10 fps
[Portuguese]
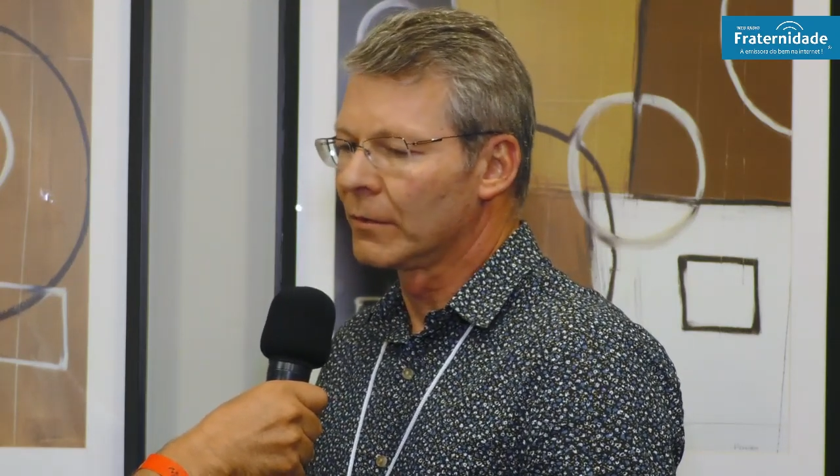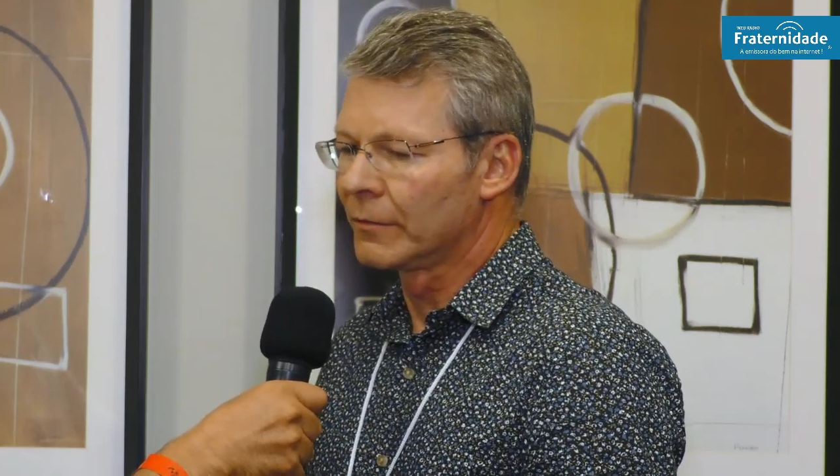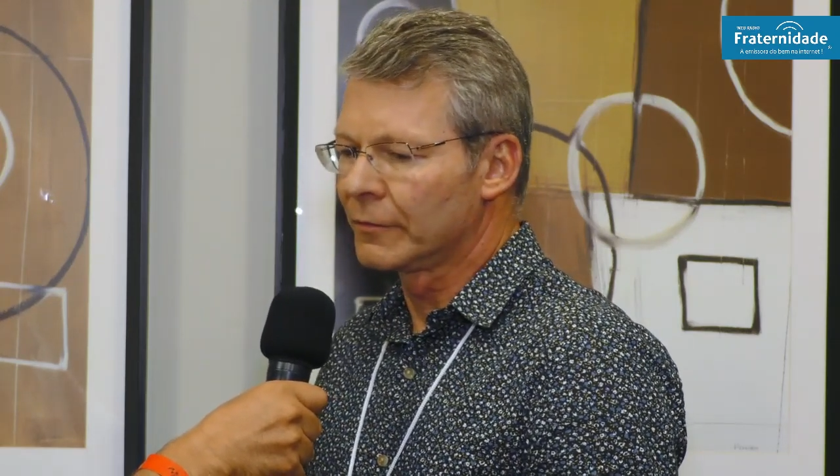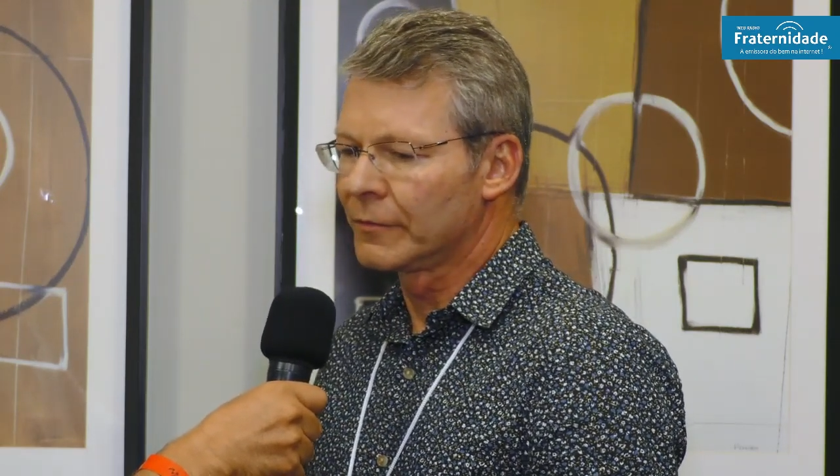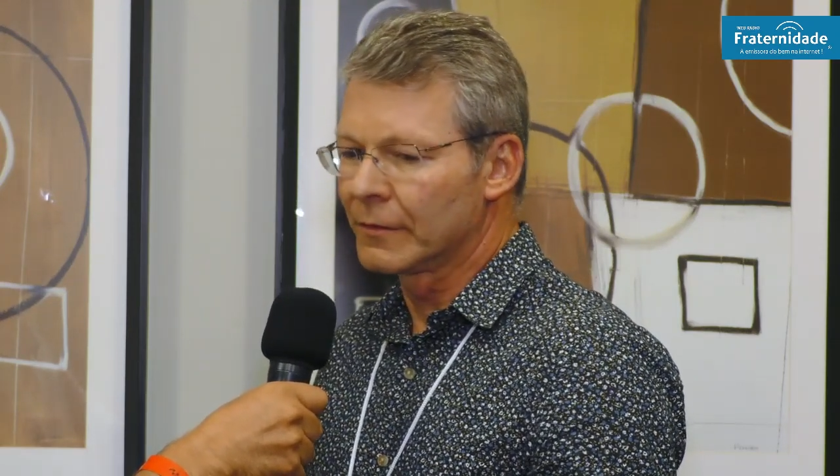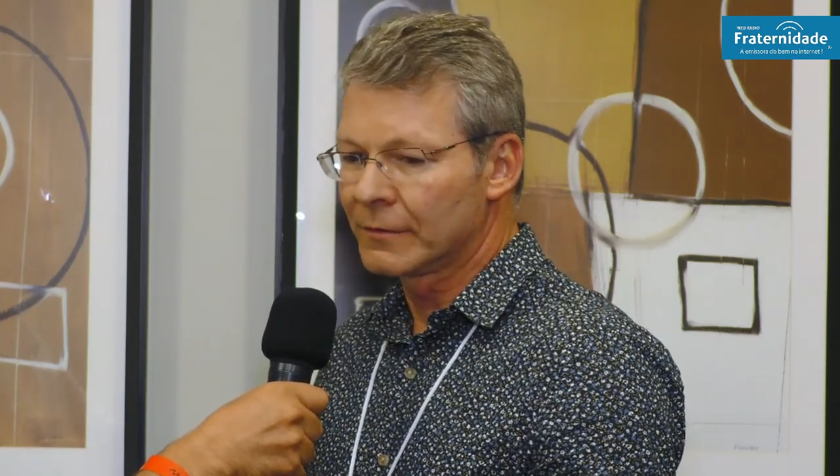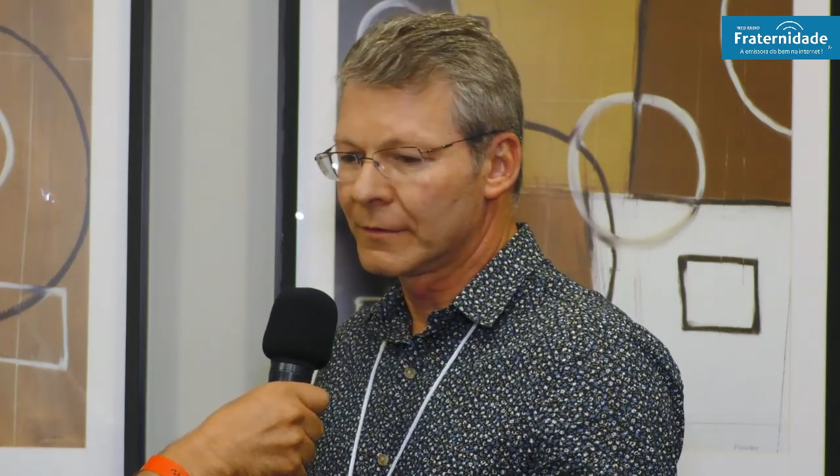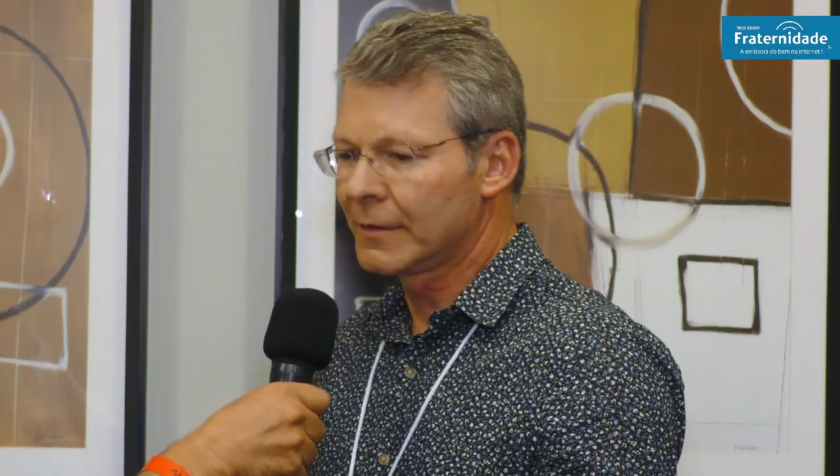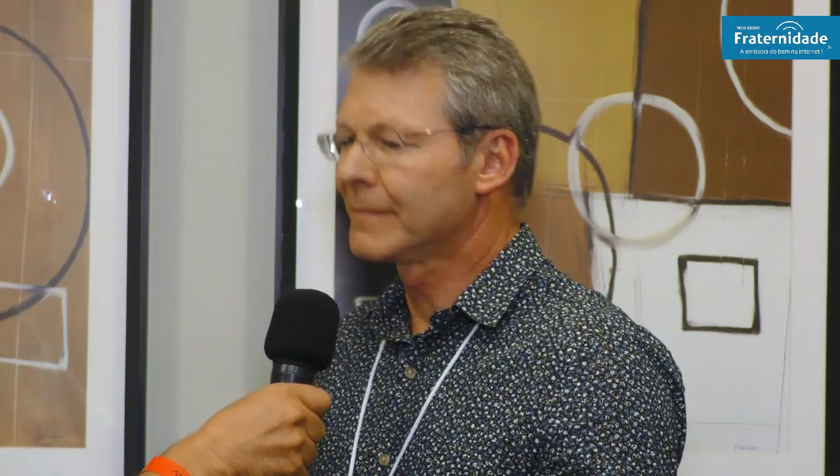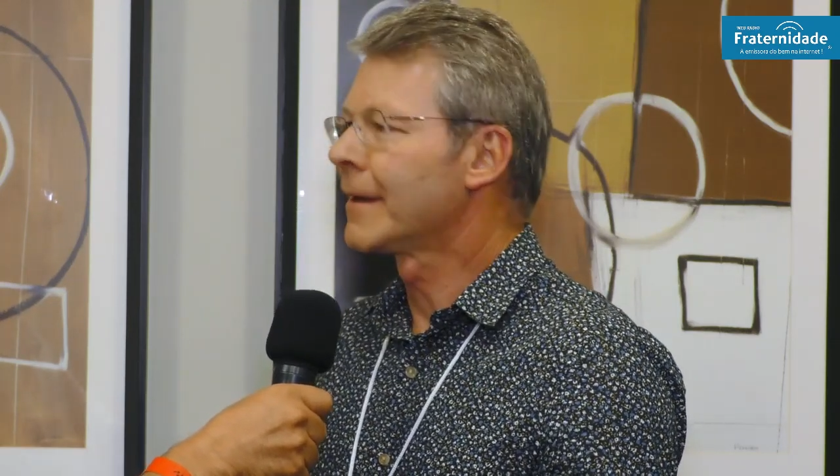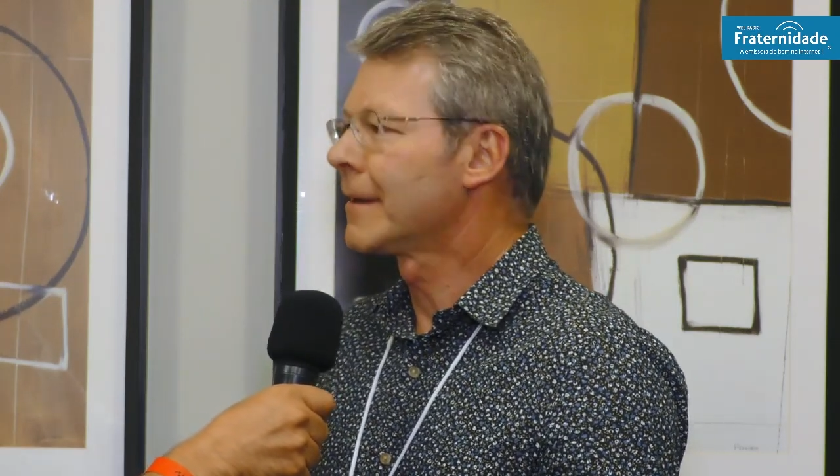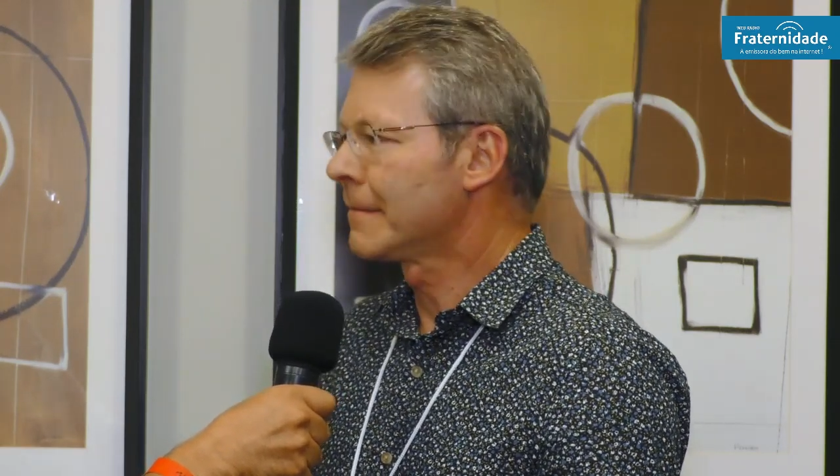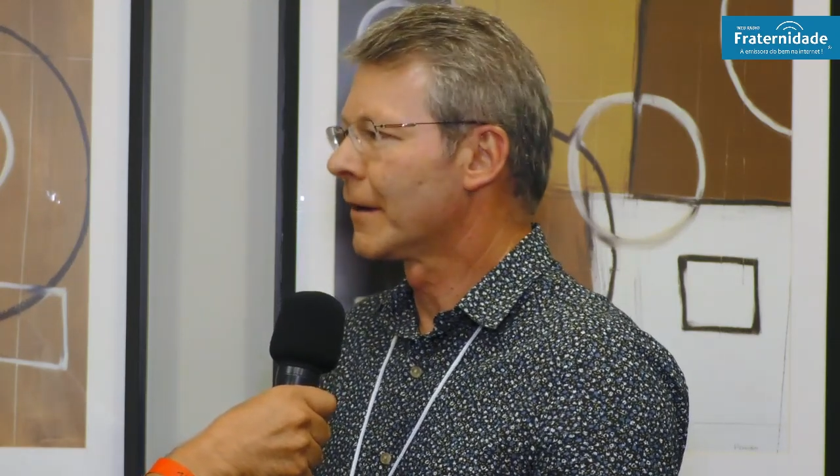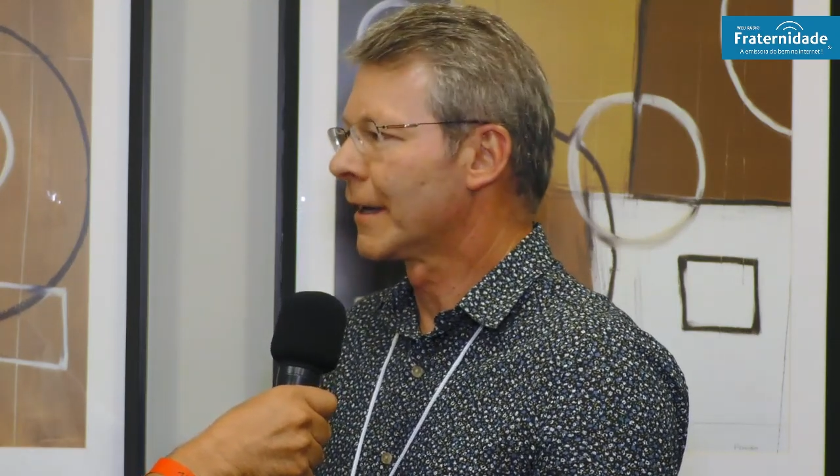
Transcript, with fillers: O livro físico você tem